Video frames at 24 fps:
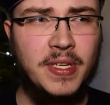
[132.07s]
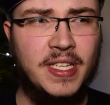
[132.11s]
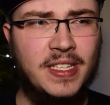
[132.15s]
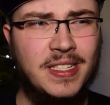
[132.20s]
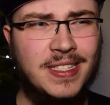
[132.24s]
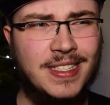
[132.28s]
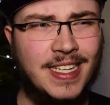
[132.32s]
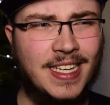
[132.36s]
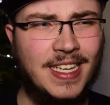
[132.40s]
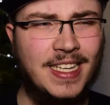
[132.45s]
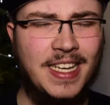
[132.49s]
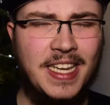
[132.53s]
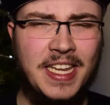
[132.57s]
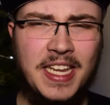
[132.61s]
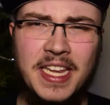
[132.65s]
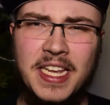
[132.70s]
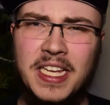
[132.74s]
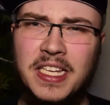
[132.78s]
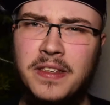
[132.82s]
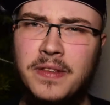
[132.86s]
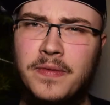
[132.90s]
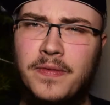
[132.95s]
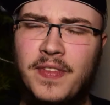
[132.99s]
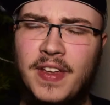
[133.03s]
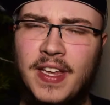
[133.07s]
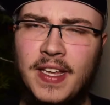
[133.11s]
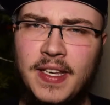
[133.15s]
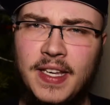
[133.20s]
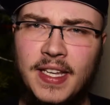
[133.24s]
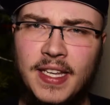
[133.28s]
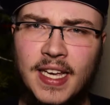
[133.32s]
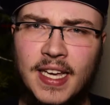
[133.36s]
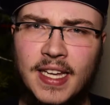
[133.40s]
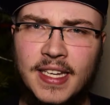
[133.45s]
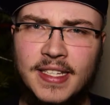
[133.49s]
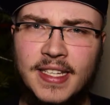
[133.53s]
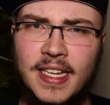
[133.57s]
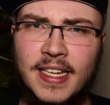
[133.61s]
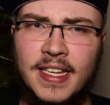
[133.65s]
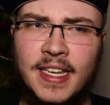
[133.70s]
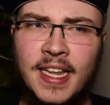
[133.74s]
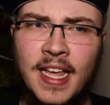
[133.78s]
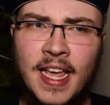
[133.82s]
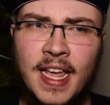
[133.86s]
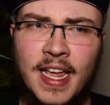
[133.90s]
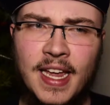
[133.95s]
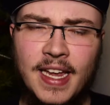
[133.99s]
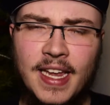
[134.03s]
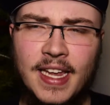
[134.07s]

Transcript: mittendrin eher weniger, denn